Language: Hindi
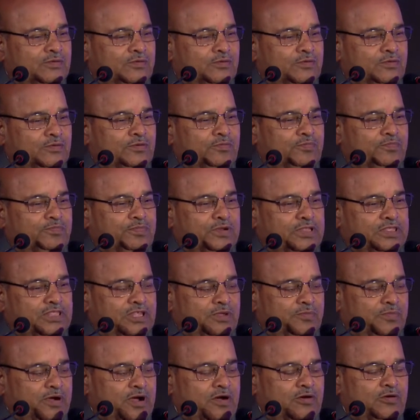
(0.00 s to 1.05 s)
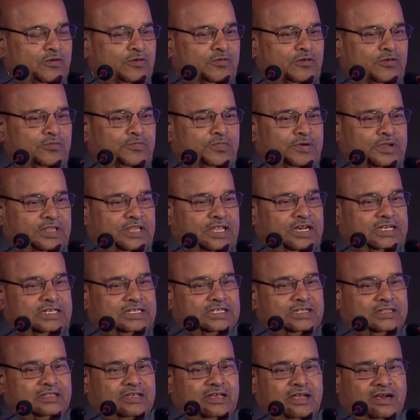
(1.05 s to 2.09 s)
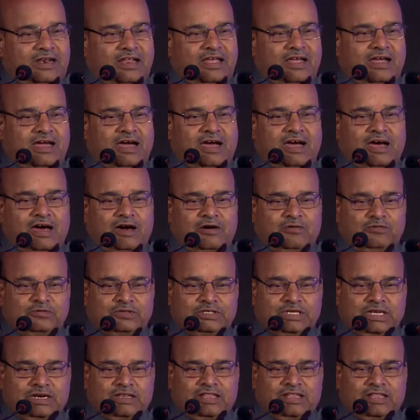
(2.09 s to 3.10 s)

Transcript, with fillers: उन प्रतिभाओं को प्रदर्शित करने का अवसर